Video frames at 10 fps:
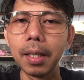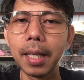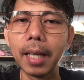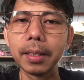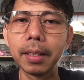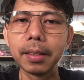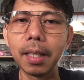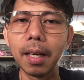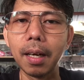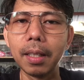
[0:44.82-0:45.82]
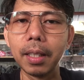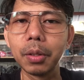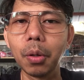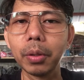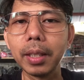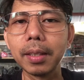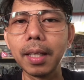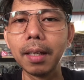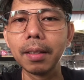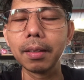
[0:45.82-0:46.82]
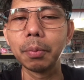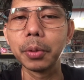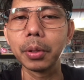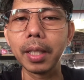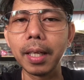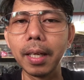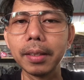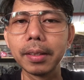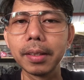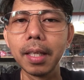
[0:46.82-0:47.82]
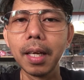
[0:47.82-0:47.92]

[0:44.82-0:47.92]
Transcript: lahat is uh, electronic na, computerized.